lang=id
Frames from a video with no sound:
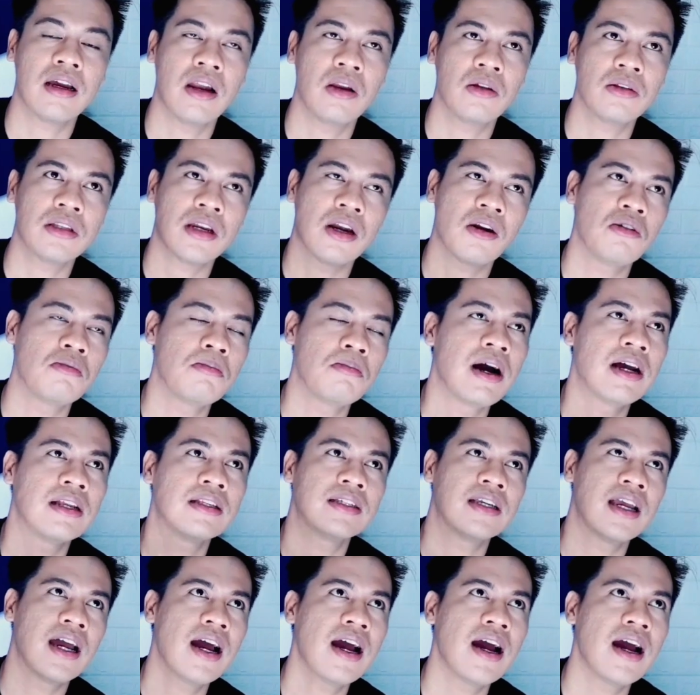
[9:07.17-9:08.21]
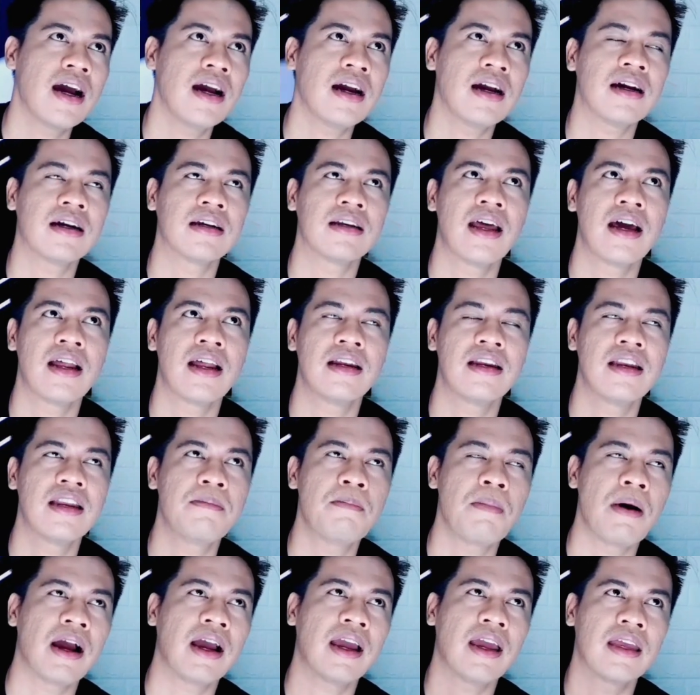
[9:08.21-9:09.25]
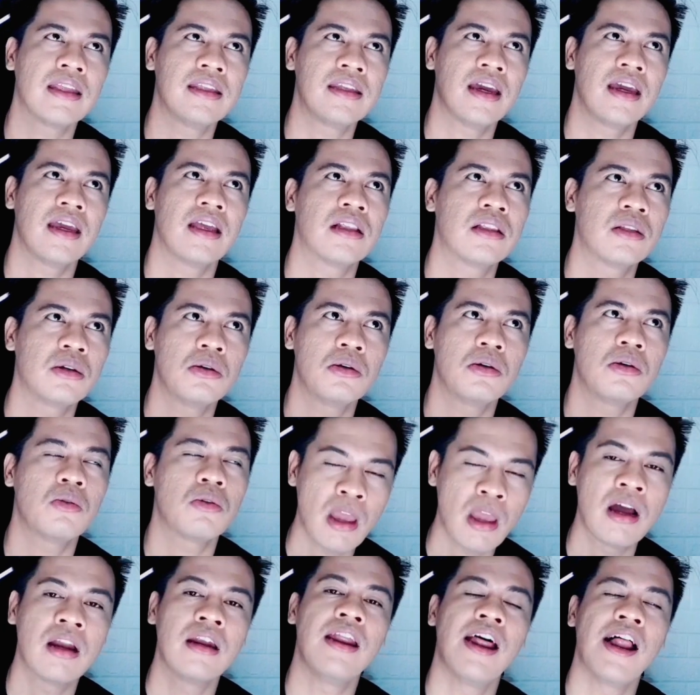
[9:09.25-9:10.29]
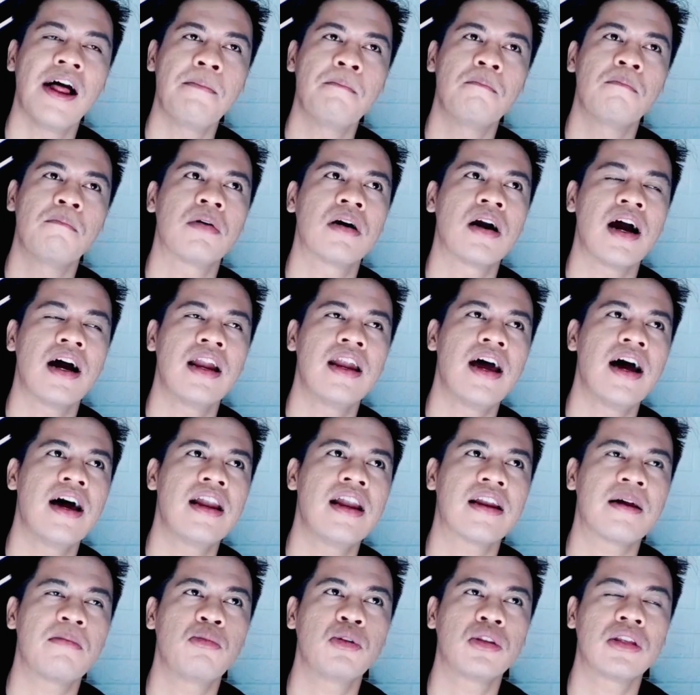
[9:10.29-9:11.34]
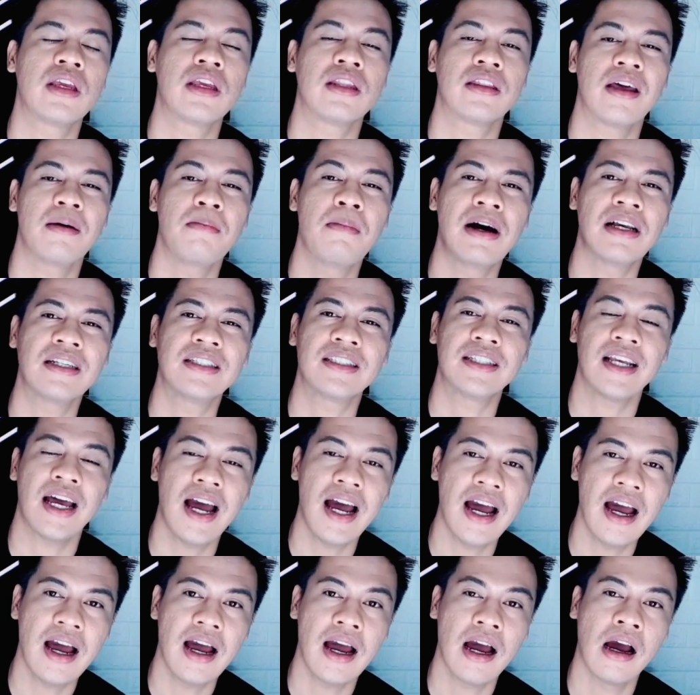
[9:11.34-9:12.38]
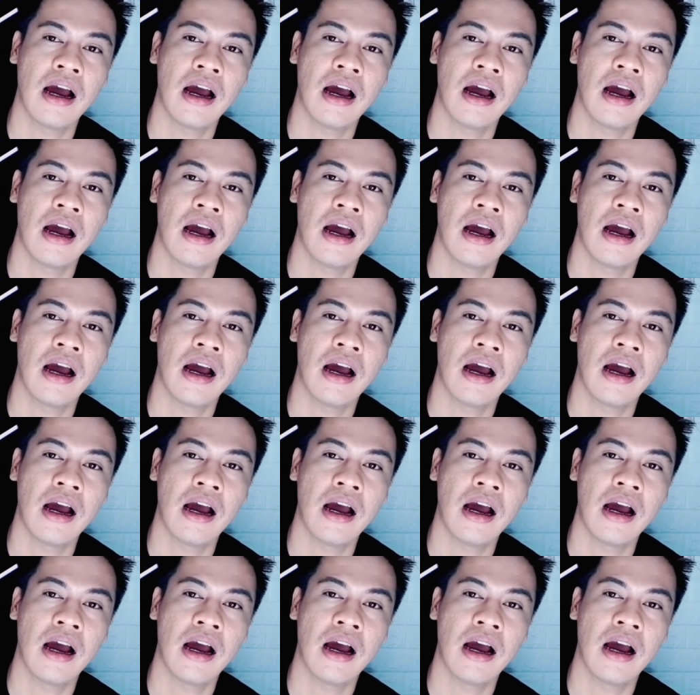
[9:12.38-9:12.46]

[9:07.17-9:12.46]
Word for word: kalau terlalu banyak dan dipakainya itu dalam keadaan rambut kita basah,